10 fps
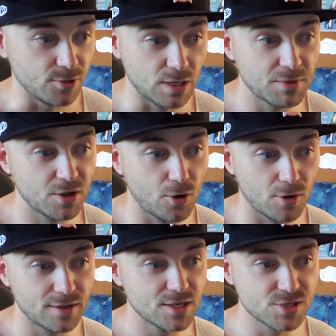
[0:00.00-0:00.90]
I tu mamy
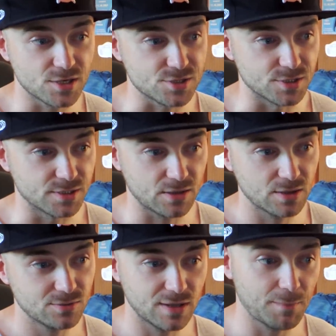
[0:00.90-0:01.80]
kolejne rzeczy,
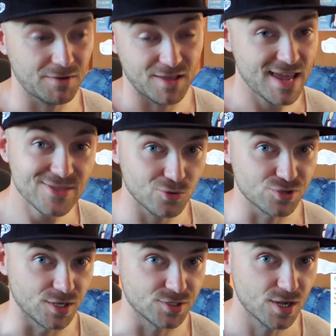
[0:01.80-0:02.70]
tak, to naprawdę
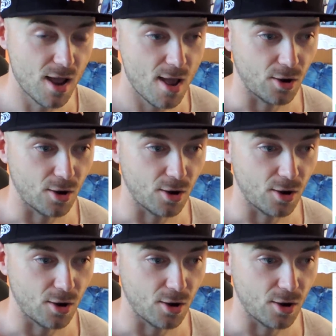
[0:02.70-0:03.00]
jedną rzecz,